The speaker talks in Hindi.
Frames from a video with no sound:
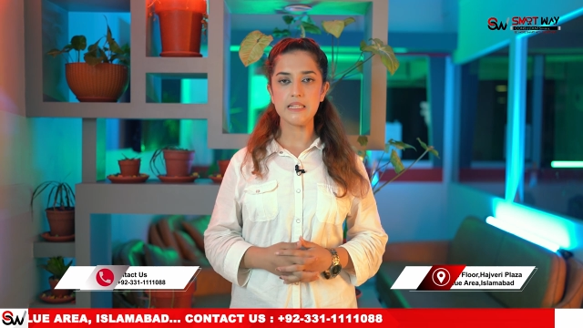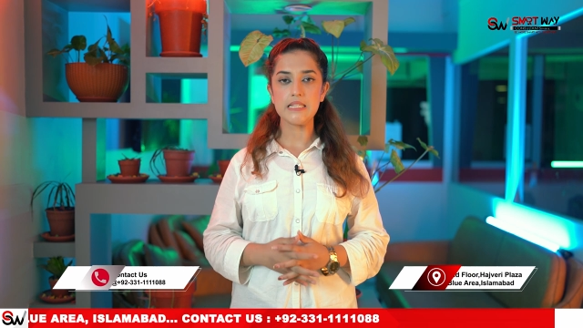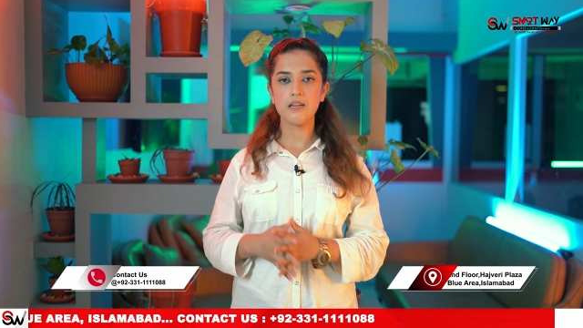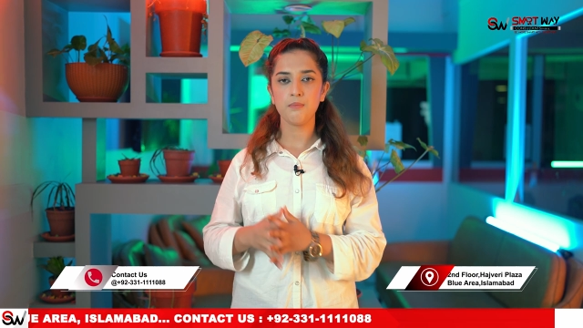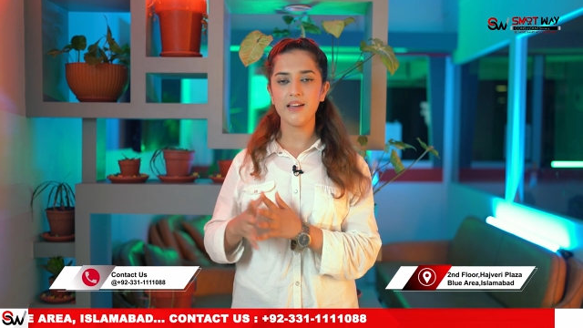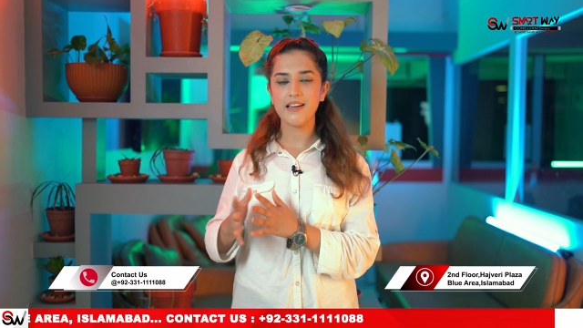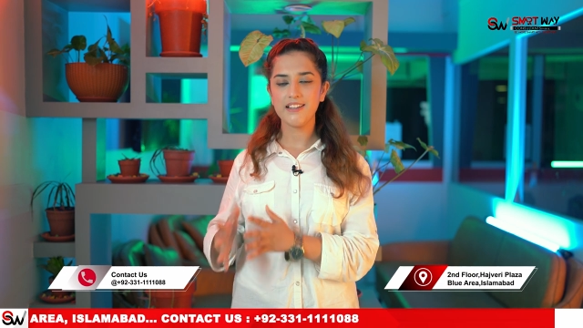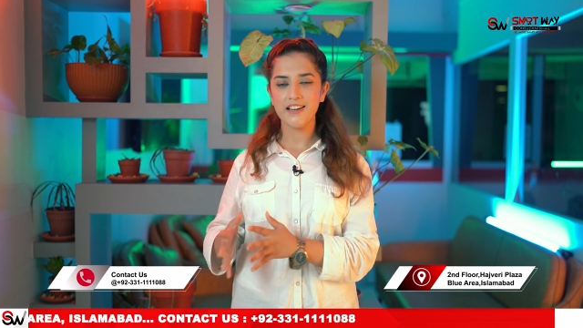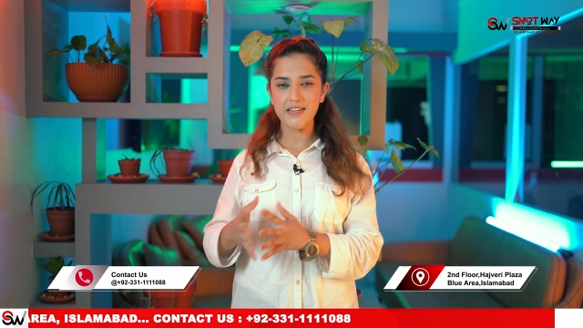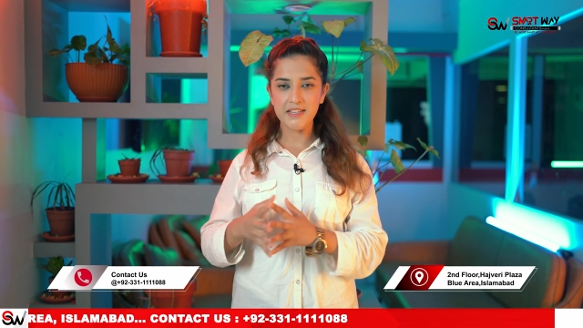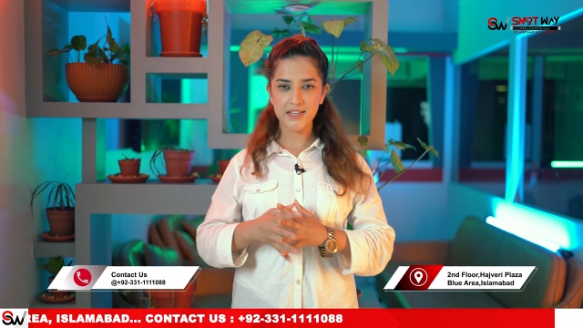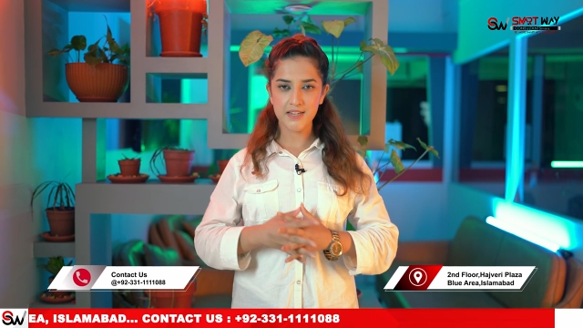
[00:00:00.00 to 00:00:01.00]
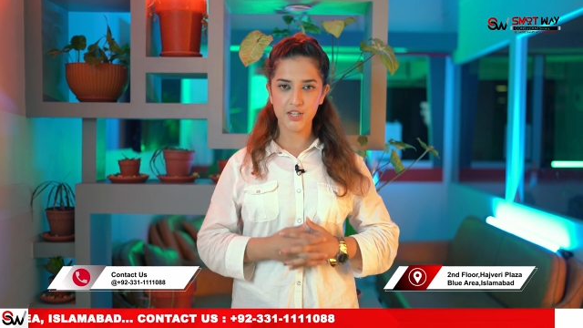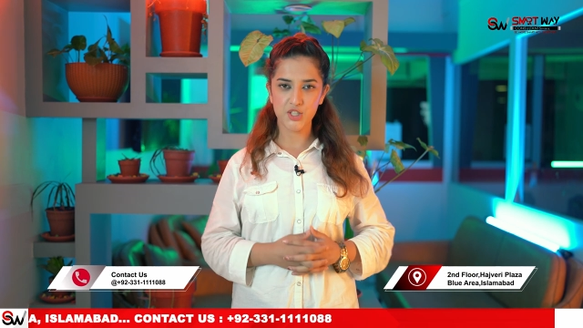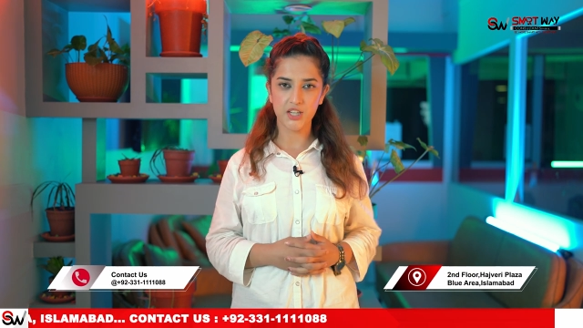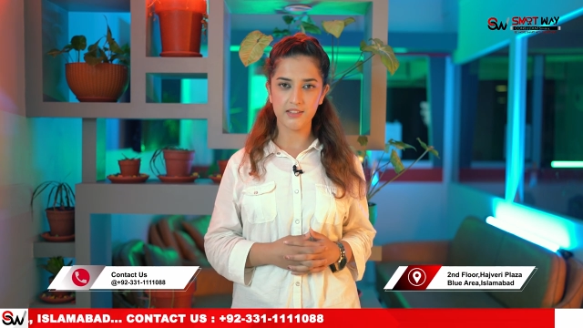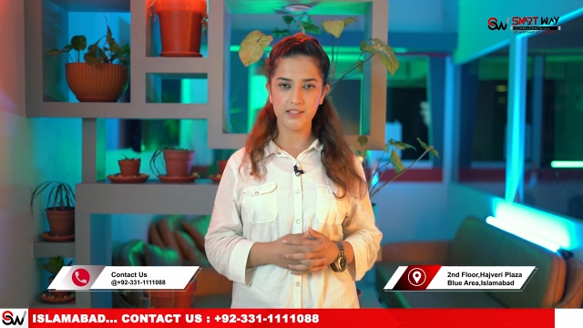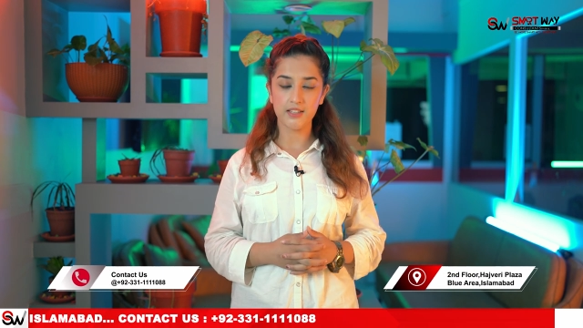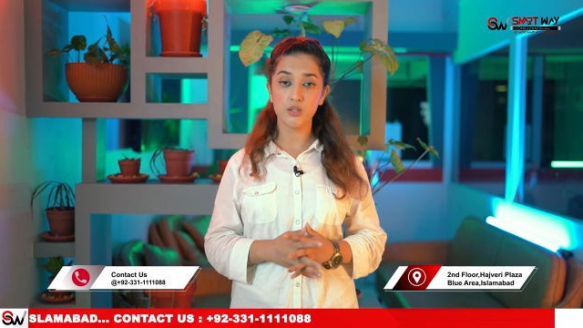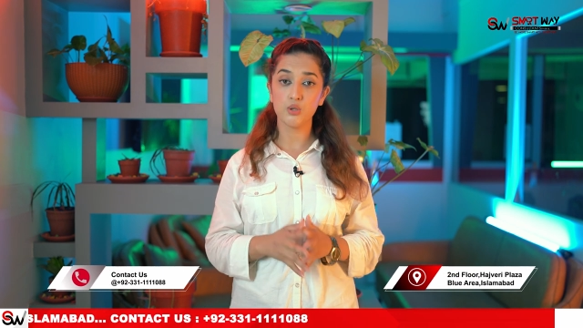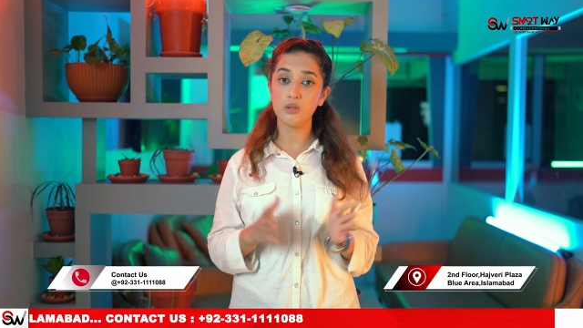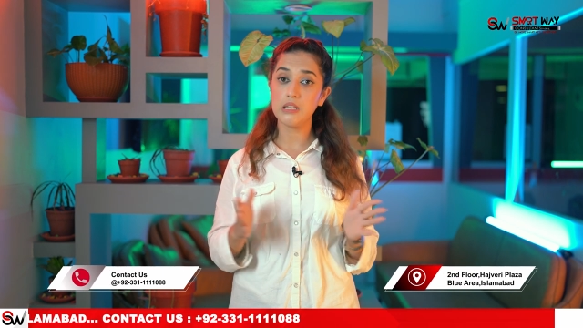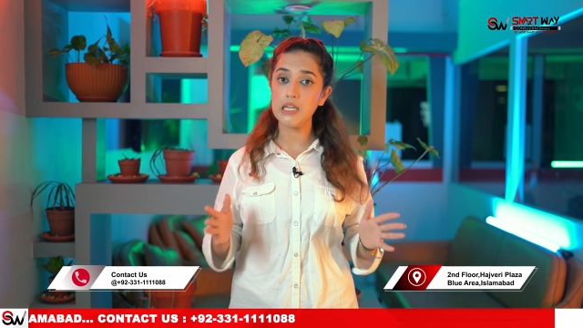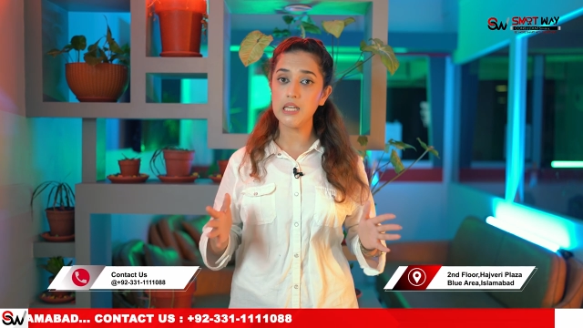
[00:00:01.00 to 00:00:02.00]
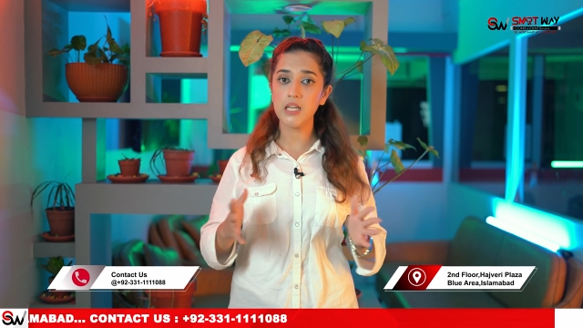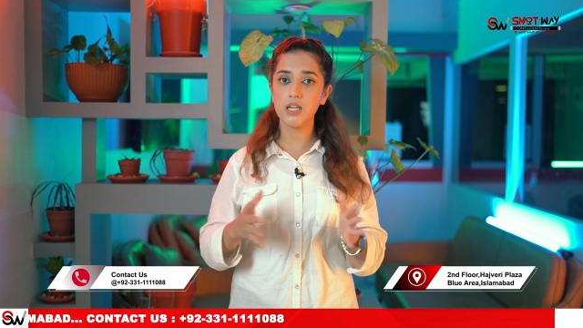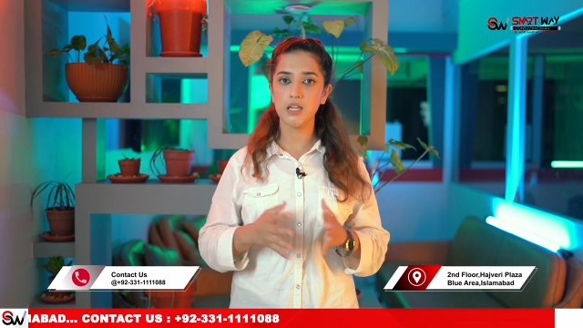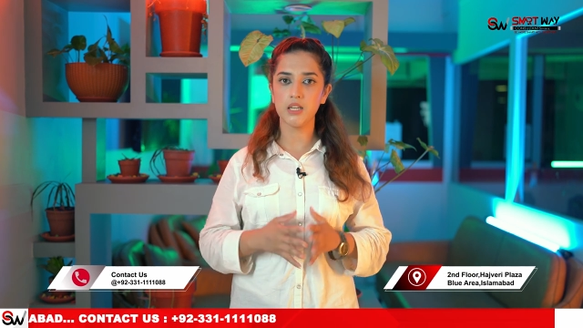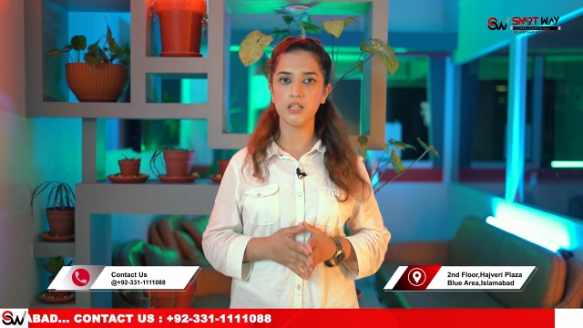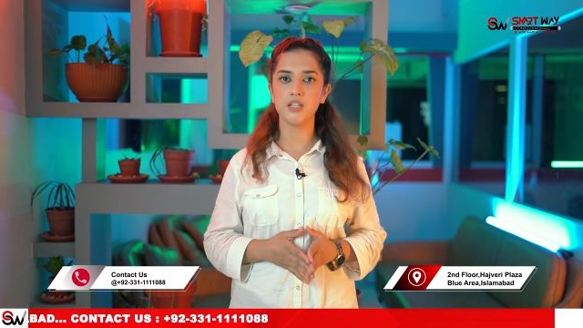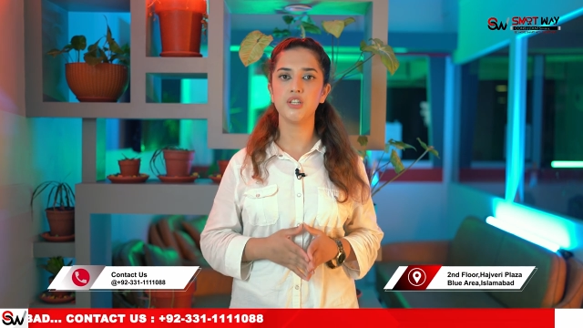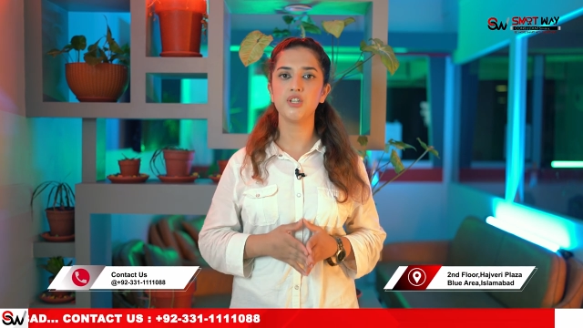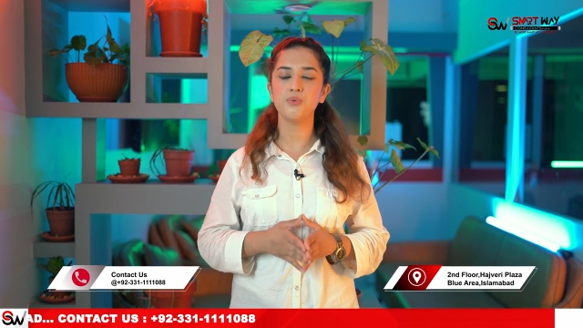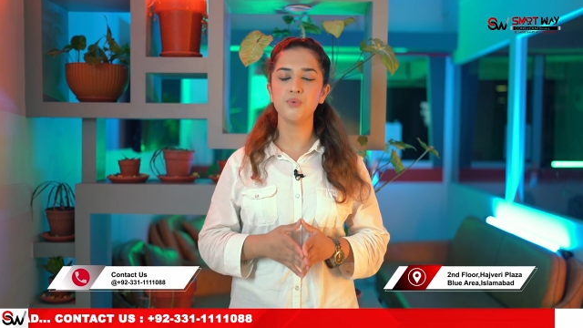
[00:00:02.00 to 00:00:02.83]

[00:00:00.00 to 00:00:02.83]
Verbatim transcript: सरमाकारी करना चाहते हैं तो देर ना करें